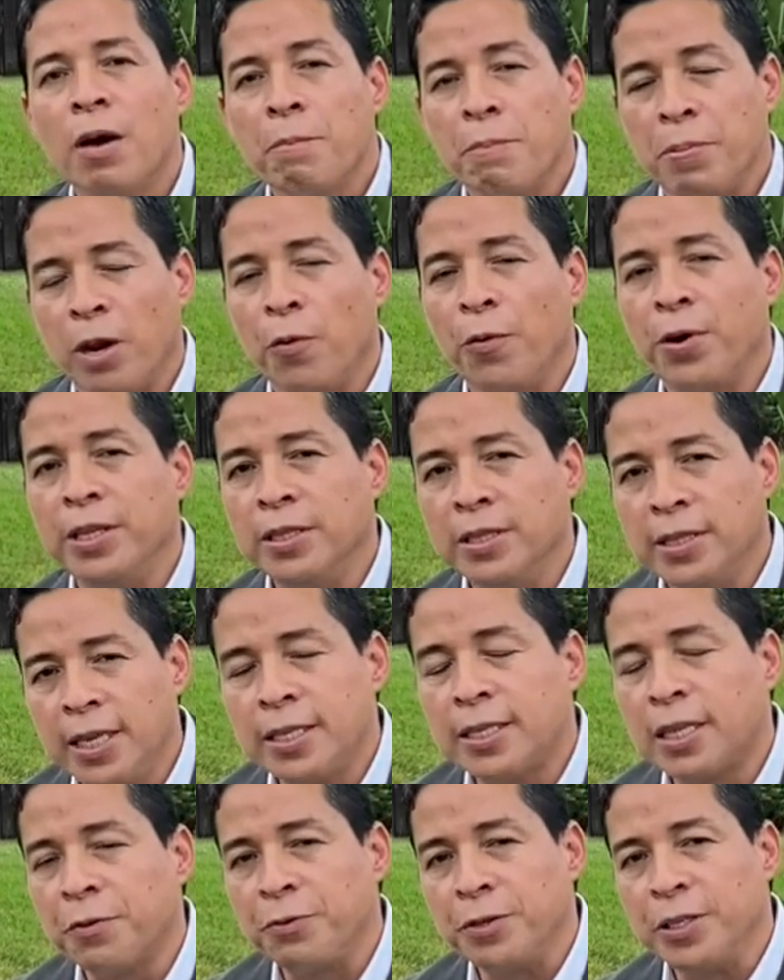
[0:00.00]
Pero
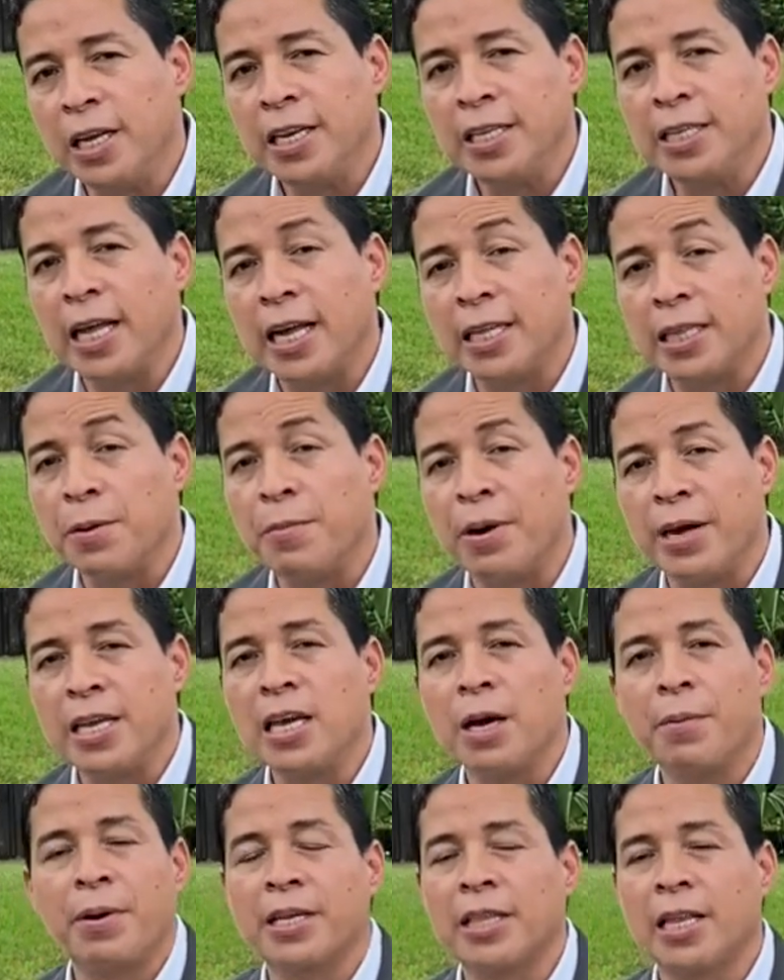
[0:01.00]
bendita fidelidad de
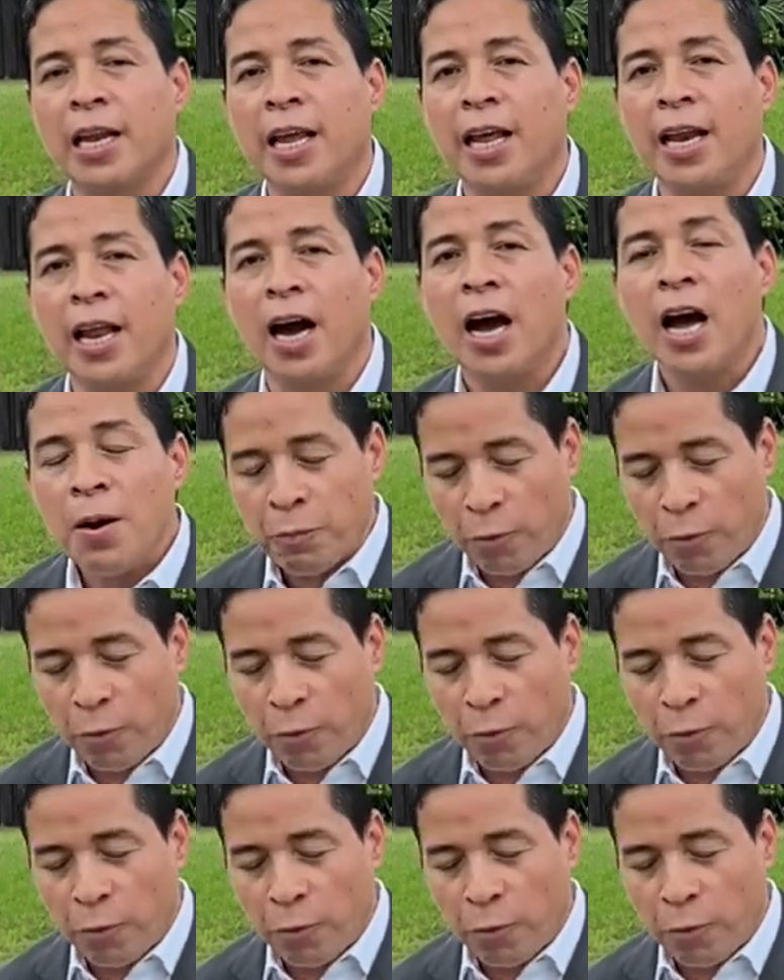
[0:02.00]
María Magdalena,